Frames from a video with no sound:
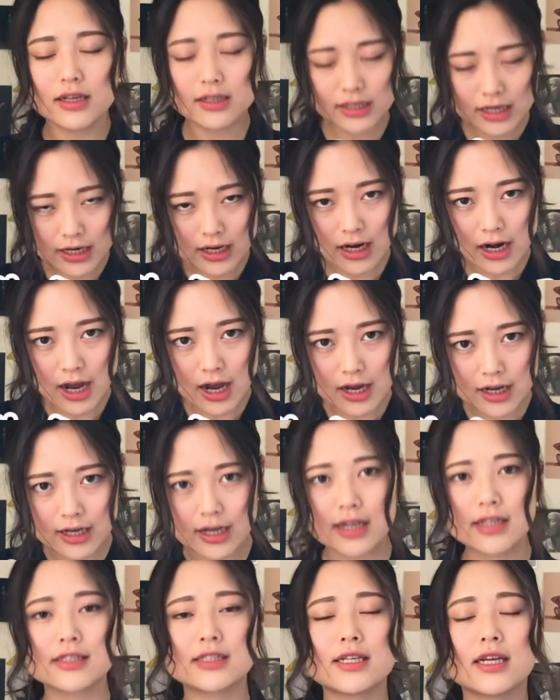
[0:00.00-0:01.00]
だから
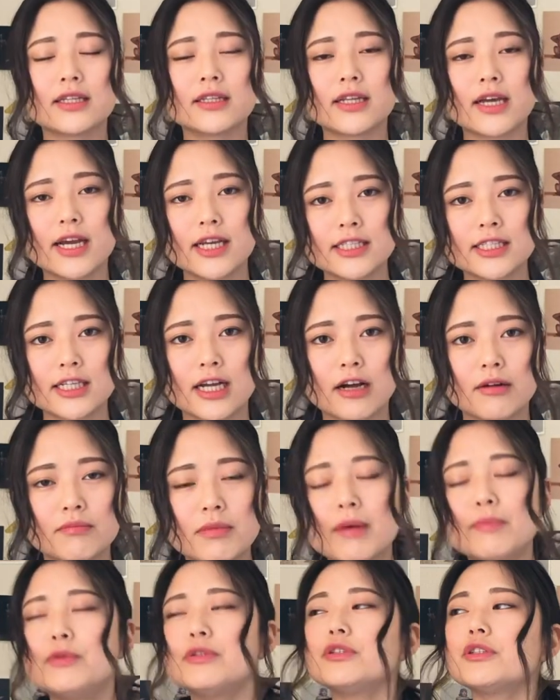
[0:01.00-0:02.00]
岩山大師さん、
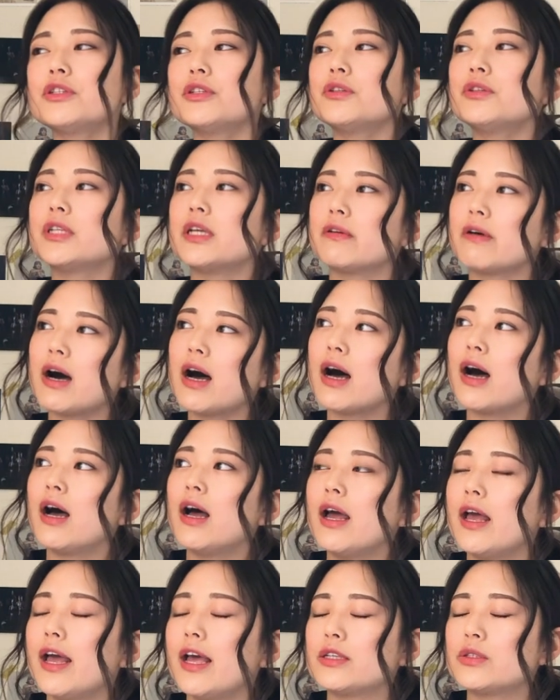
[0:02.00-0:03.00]
まあ、仏教では
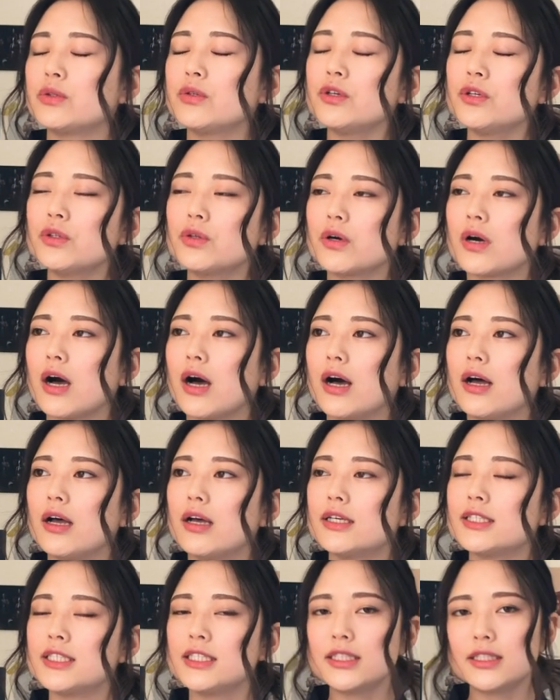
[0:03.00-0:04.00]
えその人が
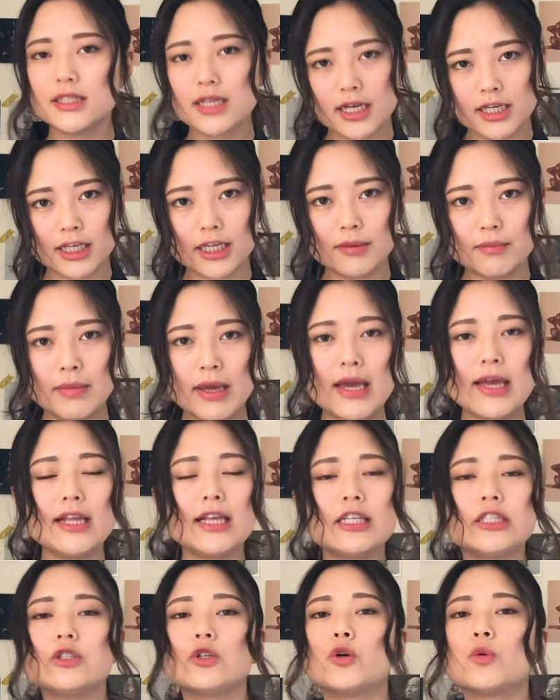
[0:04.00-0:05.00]
死んだ日命
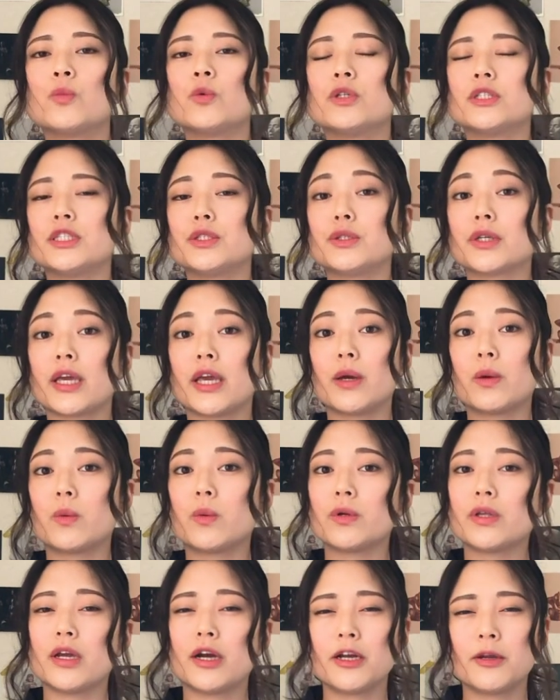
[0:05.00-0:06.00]
日を重んじる傾
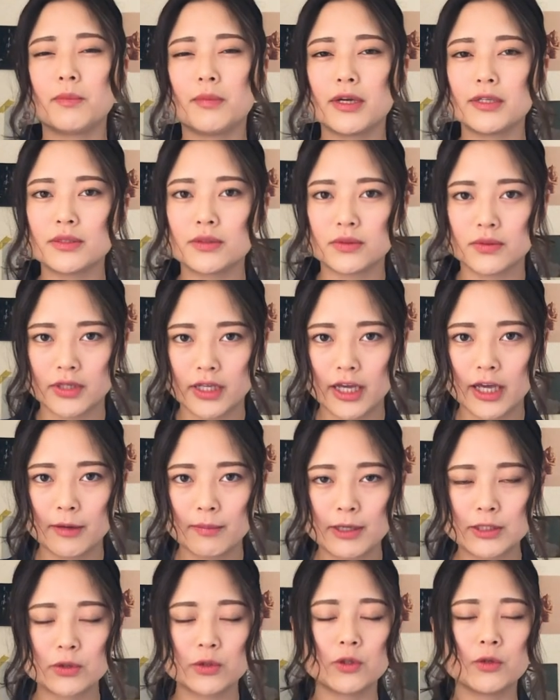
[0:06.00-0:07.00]
向にありますので、
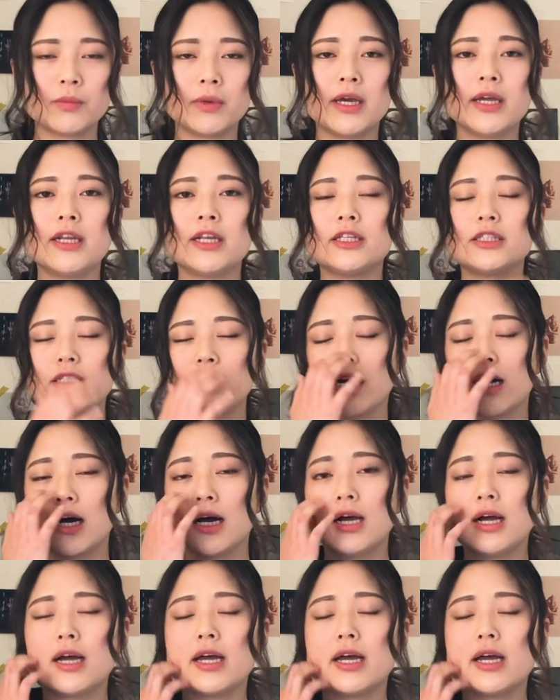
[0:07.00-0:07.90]
まあ、その命日が、